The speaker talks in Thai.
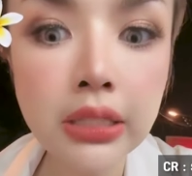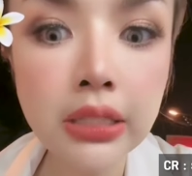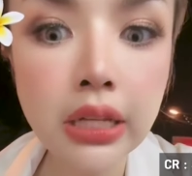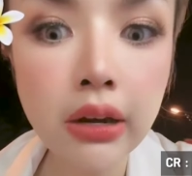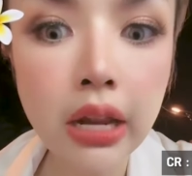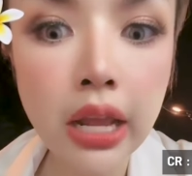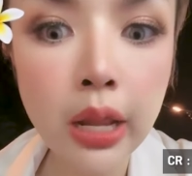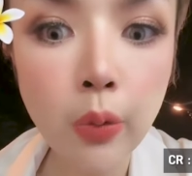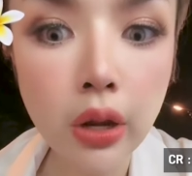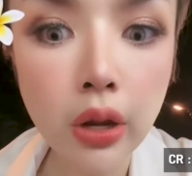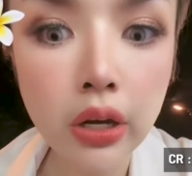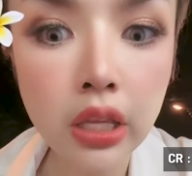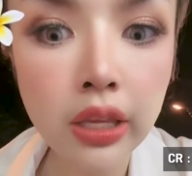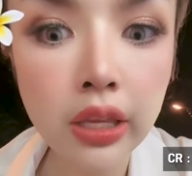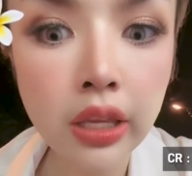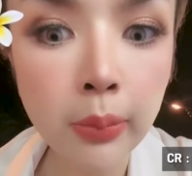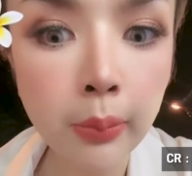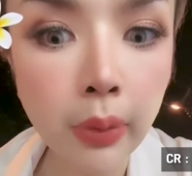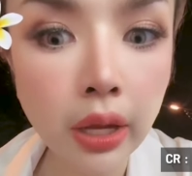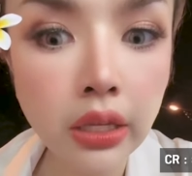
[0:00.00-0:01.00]
นี่มันจะแร
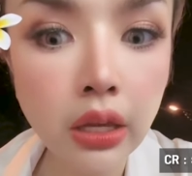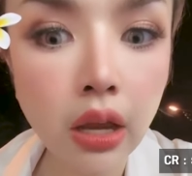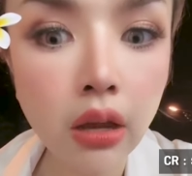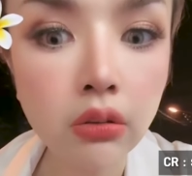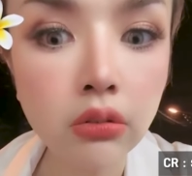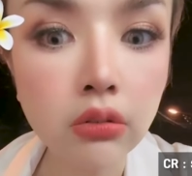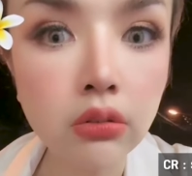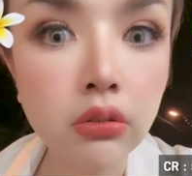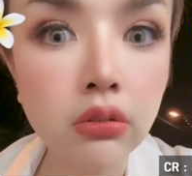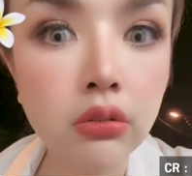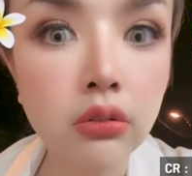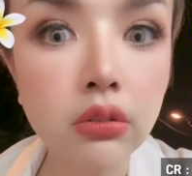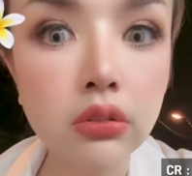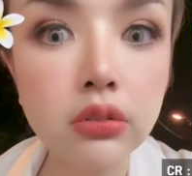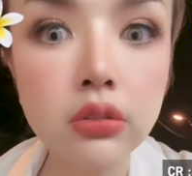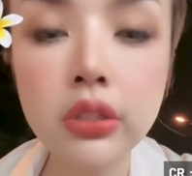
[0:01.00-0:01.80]
งกว่านี้อีกไหมยัง